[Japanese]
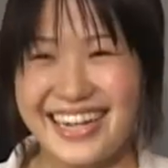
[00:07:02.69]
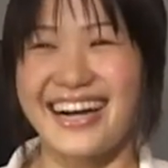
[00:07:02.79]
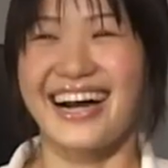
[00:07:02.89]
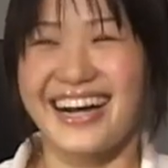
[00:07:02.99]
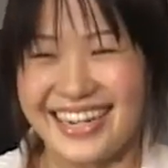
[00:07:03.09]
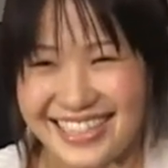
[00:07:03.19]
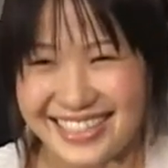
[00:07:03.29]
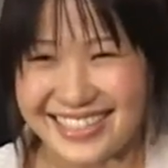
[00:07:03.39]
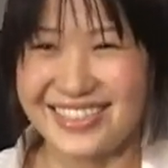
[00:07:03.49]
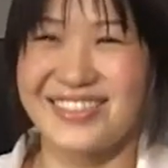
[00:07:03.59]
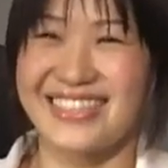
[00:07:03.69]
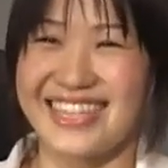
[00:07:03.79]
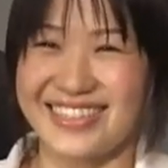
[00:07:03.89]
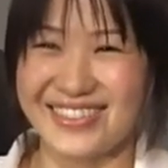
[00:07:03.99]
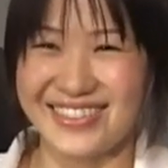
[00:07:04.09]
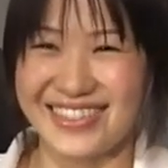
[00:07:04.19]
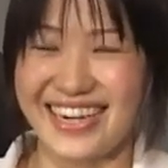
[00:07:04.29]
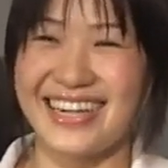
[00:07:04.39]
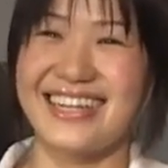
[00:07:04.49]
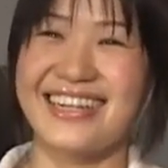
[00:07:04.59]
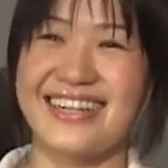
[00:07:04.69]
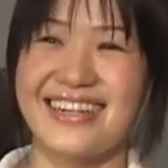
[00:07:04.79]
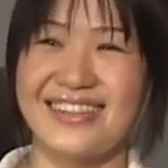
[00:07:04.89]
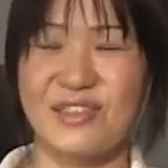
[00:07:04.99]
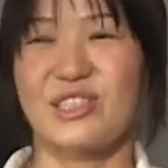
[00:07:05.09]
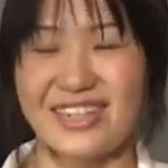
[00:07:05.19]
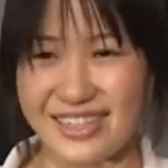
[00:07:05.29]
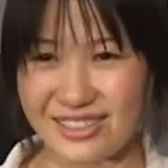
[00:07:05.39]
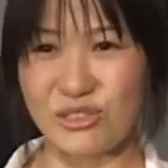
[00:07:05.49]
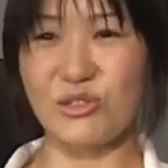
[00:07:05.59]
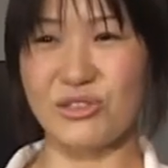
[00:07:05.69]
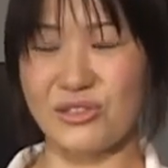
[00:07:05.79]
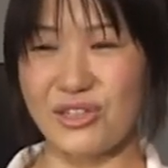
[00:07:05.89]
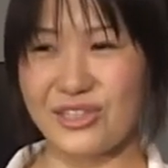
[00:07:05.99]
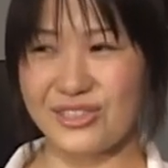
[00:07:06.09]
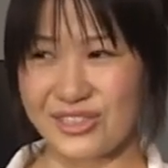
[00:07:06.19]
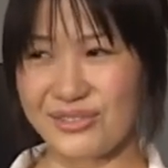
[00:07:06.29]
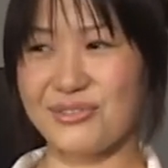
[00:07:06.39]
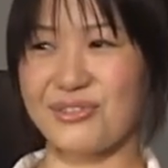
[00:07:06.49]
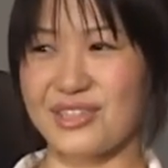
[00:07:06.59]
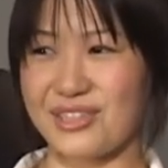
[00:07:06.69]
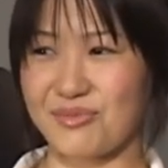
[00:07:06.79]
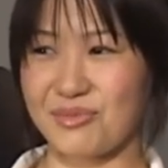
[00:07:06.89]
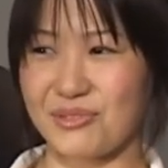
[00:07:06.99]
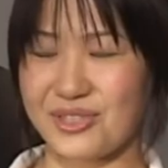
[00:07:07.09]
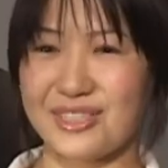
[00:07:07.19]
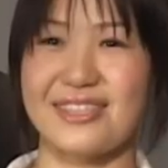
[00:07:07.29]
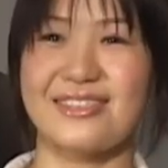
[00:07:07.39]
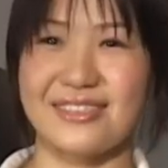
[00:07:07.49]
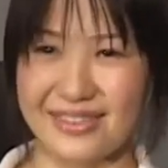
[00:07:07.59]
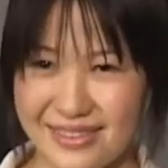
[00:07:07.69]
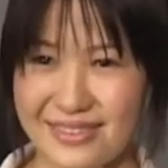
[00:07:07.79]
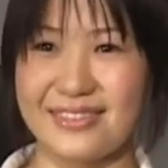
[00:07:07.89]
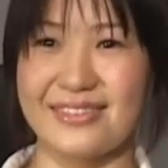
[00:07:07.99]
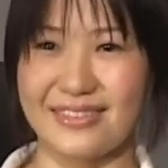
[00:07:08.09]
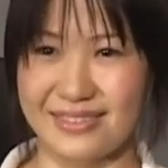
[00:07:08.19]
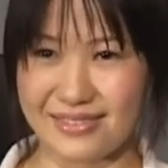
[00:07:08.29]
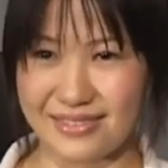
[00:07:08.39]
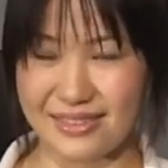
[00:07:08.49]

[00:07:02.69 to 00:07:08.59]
はいそんなことがあだからすごくスタッフの方も優しかったで